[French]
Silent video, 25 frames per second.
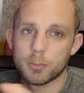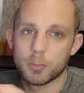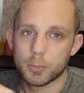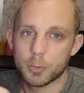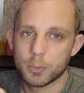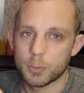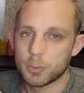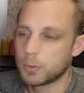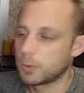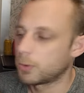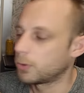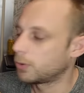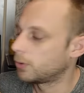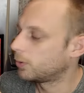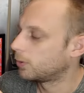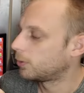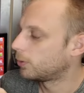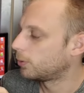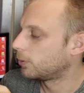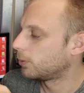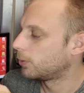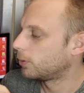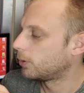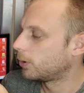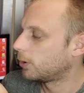donc
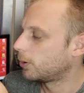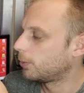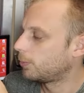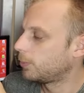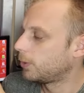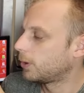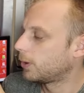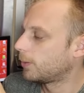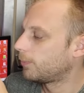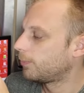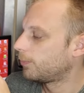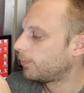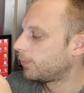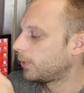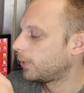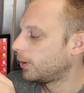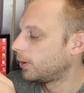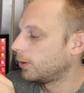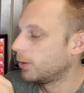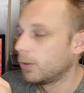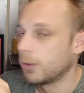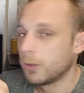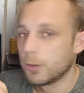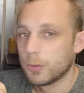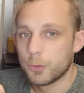hop là,
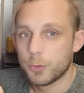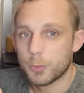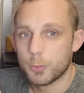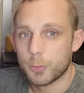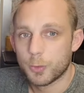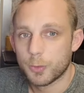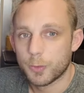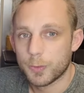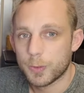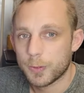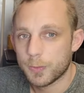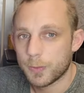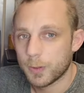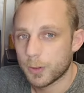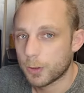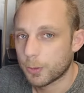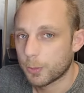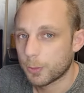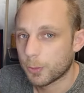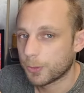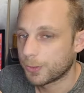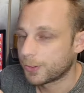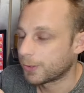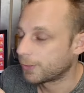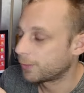je vous montre vite fait
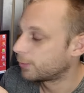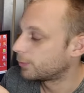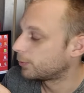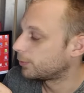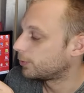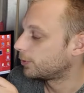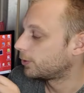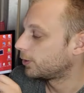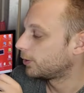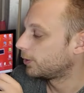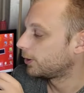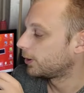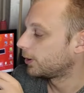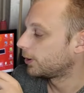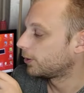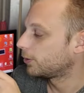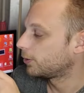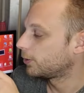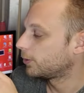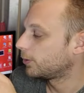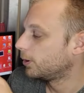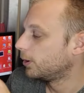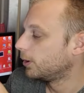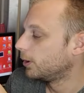comment ça fonctionne. Hein.